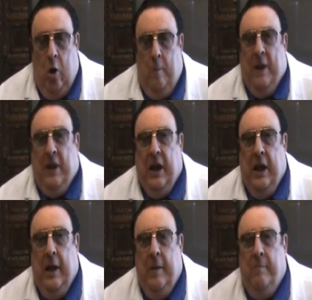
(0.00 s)

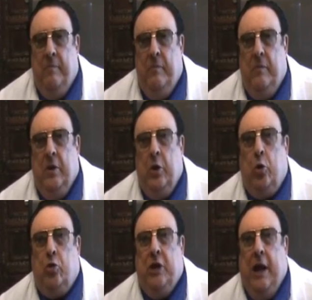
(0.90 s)
perché il
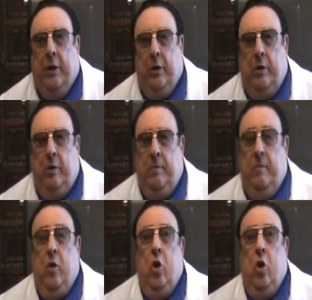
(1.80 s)
rosario